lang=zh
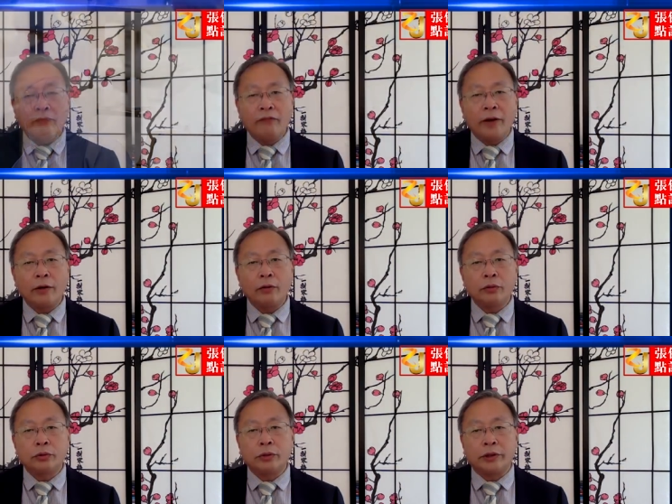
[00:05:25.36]
方
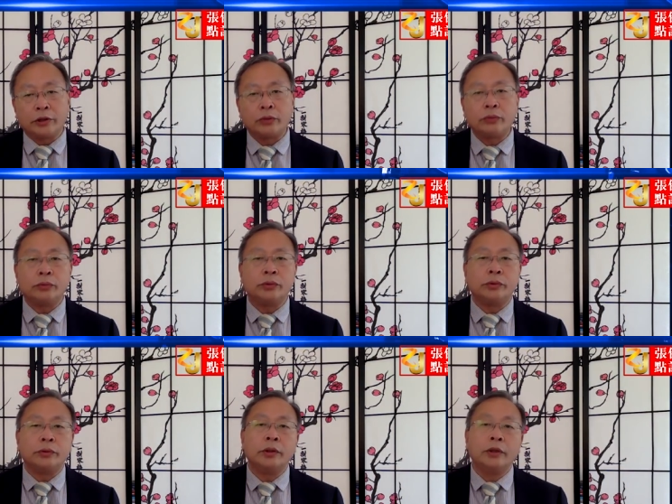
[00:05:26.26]
估算的数
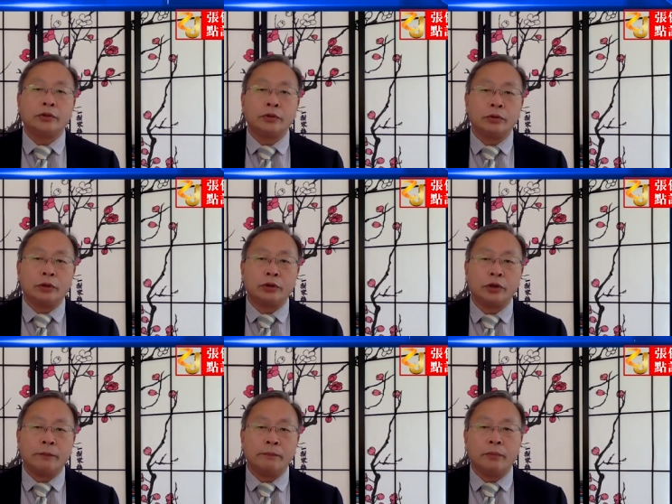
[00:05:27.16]
据。中国
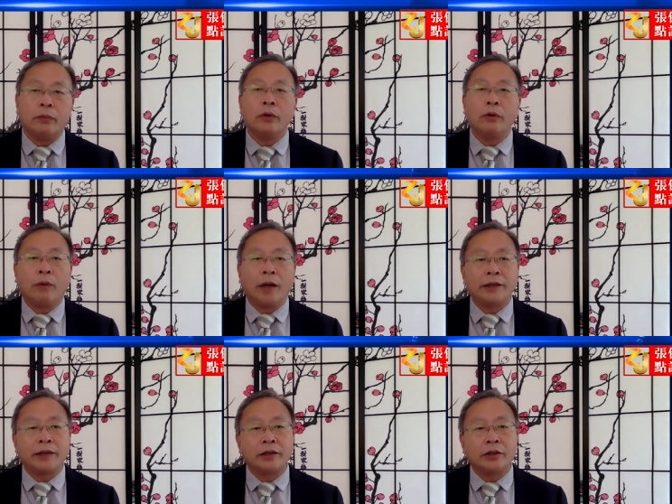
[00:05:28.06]
全部外
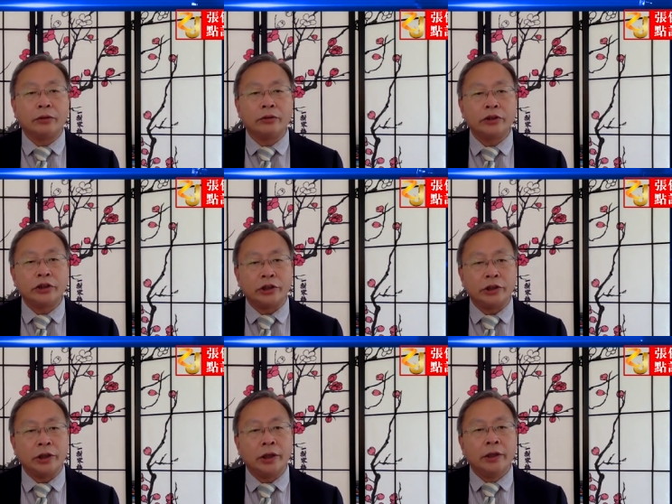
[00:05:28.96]
商投资企
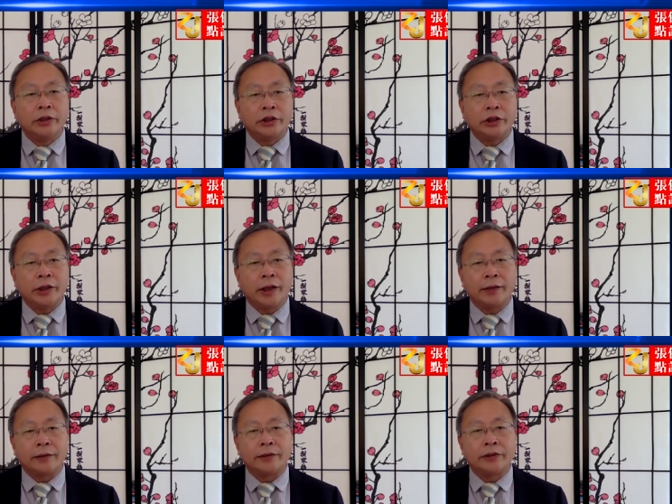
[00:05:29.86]
业吸纳
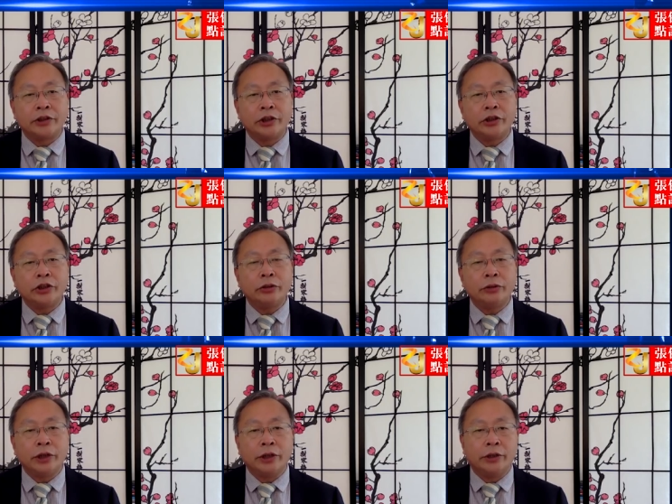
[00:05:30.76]
的直接
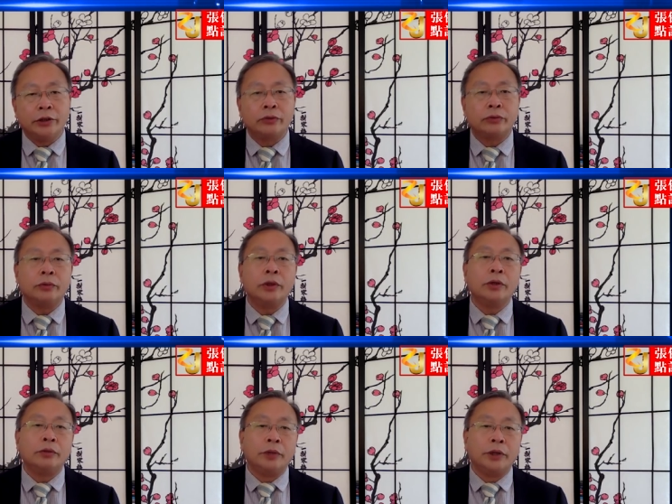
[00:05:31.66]
就业人数
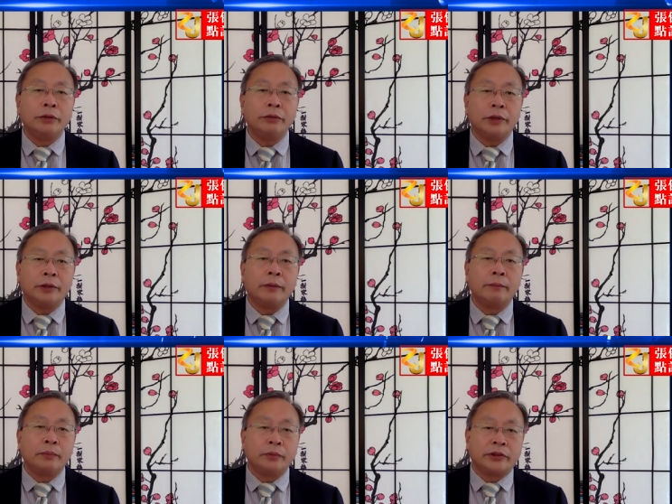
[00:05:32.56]
远远
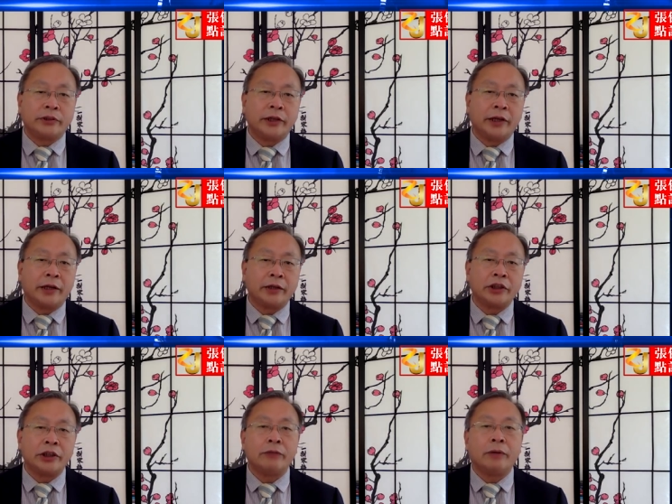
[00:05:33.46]
不止两
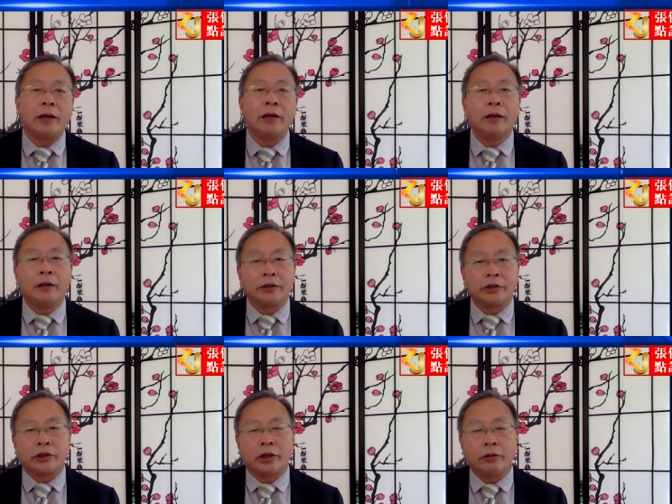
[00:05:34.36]
千万，而
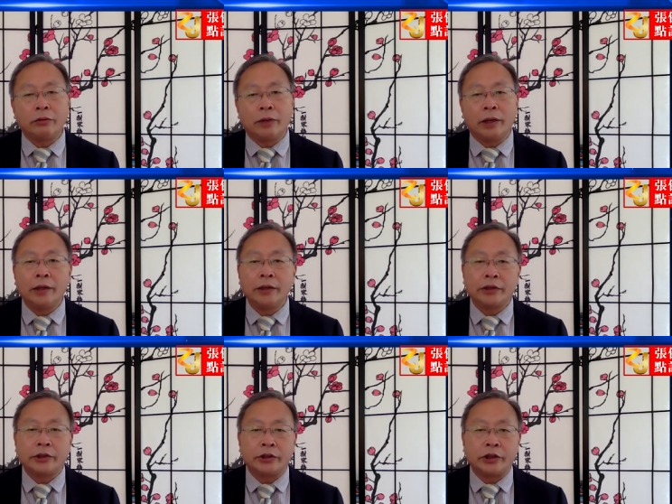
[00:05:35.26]
是超过了
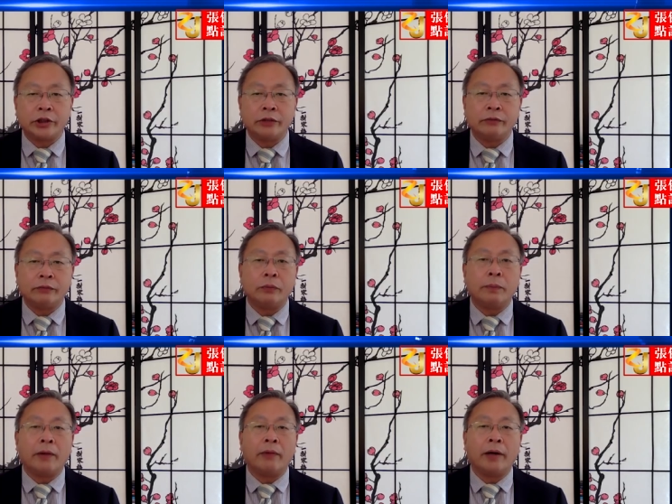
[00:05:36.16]
四千五百万。